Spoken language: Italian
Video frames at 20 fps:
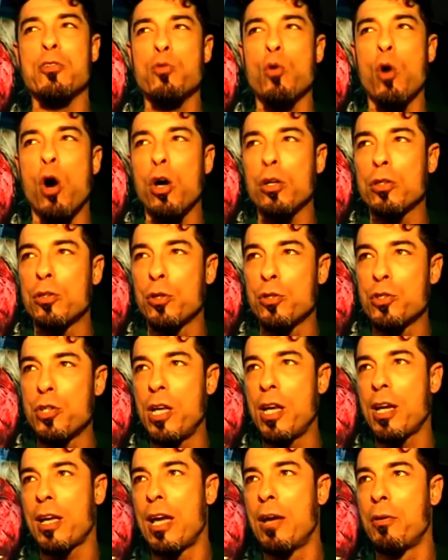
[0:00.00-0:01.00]
su otto
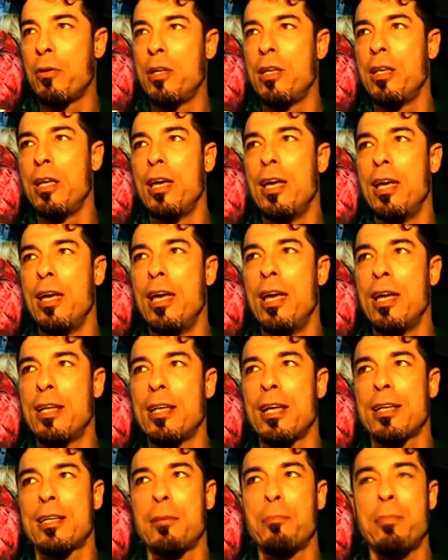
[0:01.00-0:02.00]
circa, quindi è
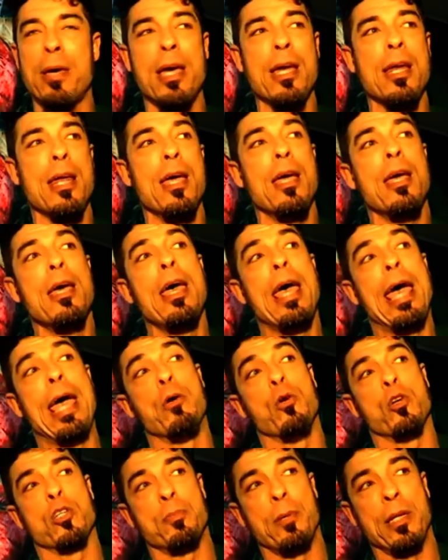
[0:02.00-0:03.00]
andata bene, è
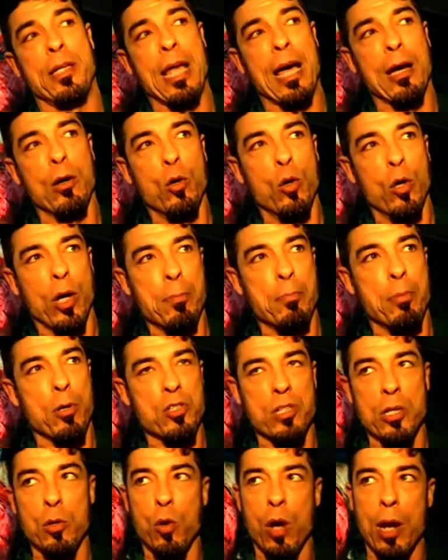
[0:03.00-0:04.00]
uno spettacolo che
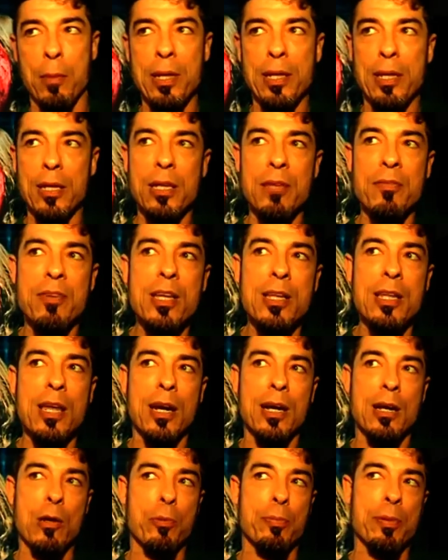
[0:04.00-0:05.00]
può sicuramente
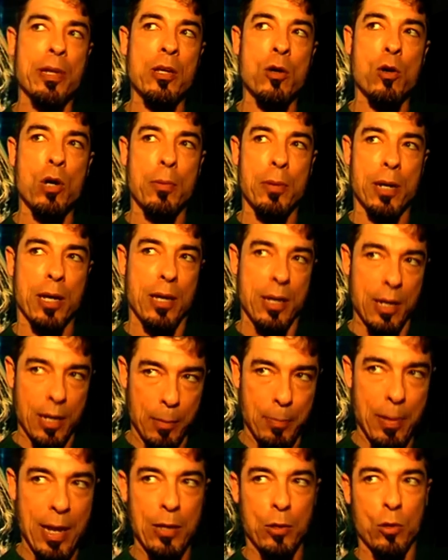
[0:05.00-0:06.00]
dividere le opinioni perché,
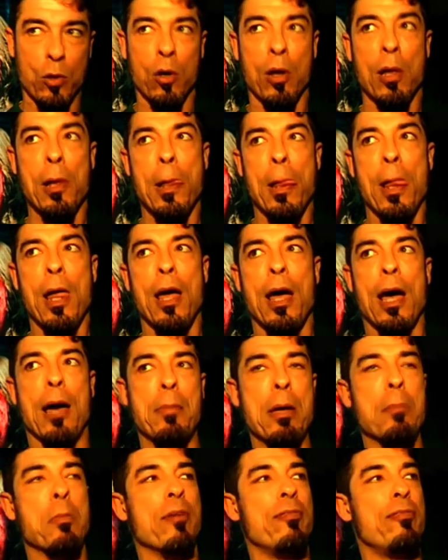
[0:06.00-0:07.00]
ripeto,
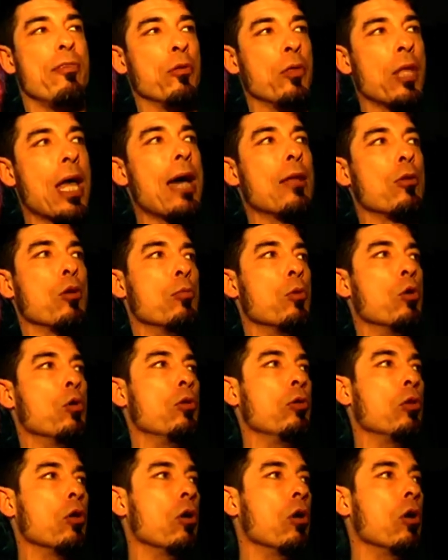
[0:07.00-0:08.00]
abbiamo affondato
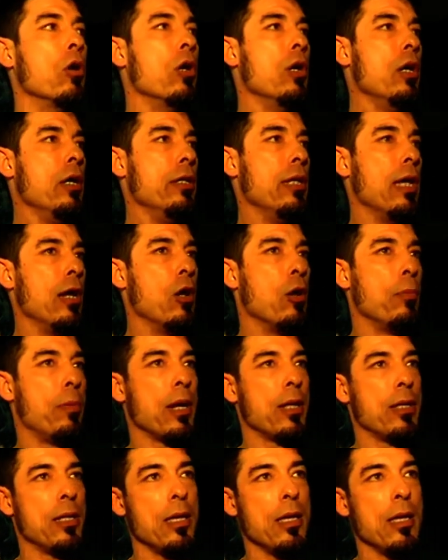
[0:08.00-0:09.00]
molto
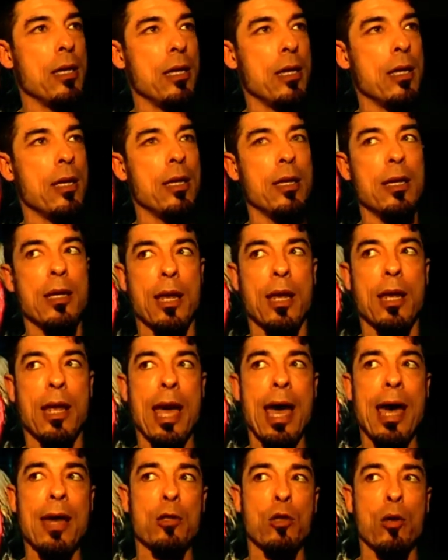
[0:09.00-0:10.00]
nell'opera di
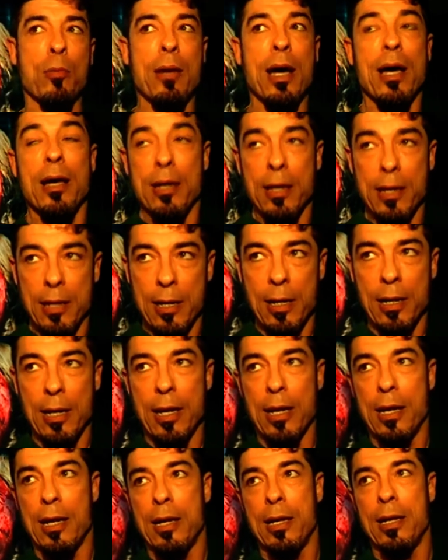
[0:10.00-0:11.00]
Riccardo, ma
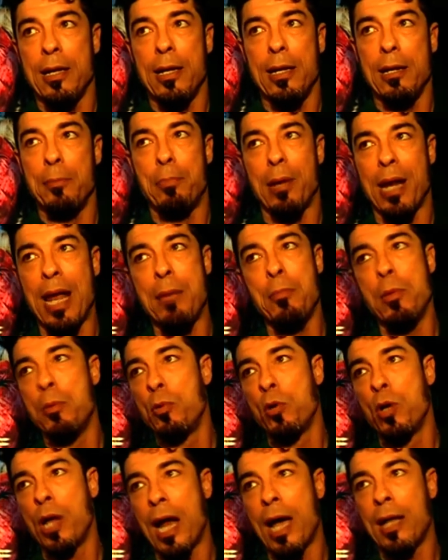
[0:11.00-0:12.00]
il, il, premio
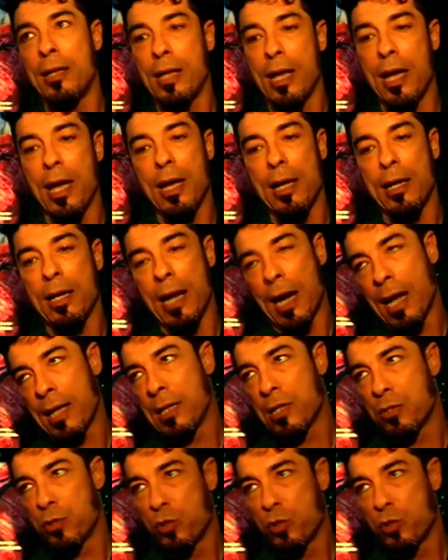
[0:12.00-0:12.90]
più grande è il grande